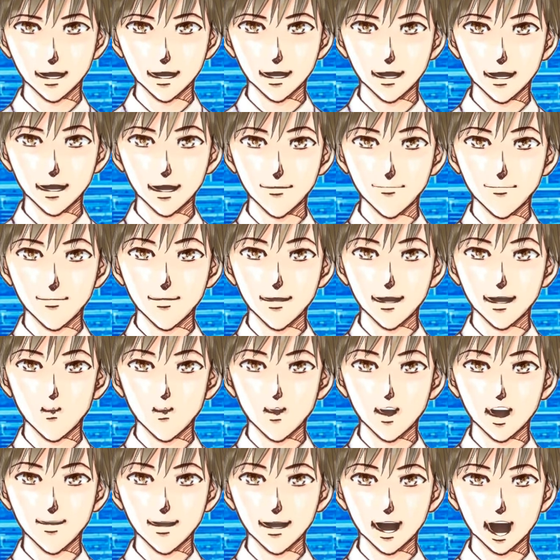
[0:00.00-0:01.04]
連盟
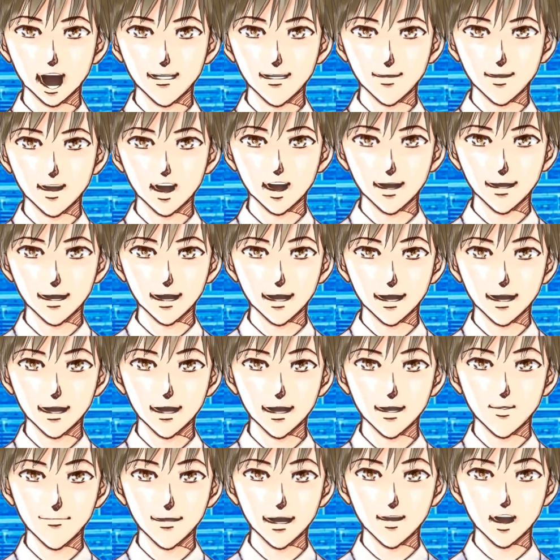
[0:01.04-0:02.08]
によりますと、
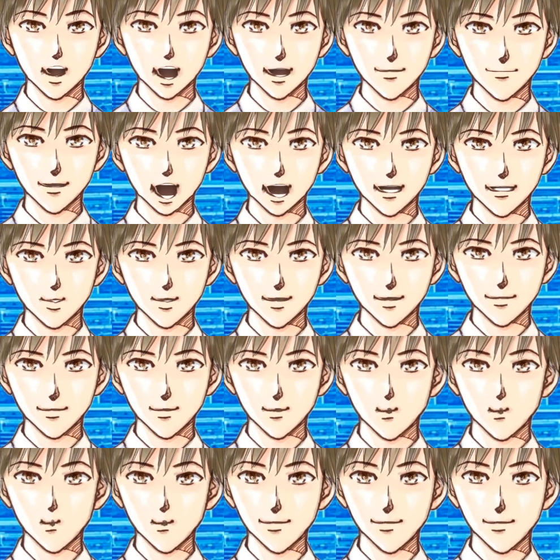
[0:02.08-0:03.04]
大会は当初、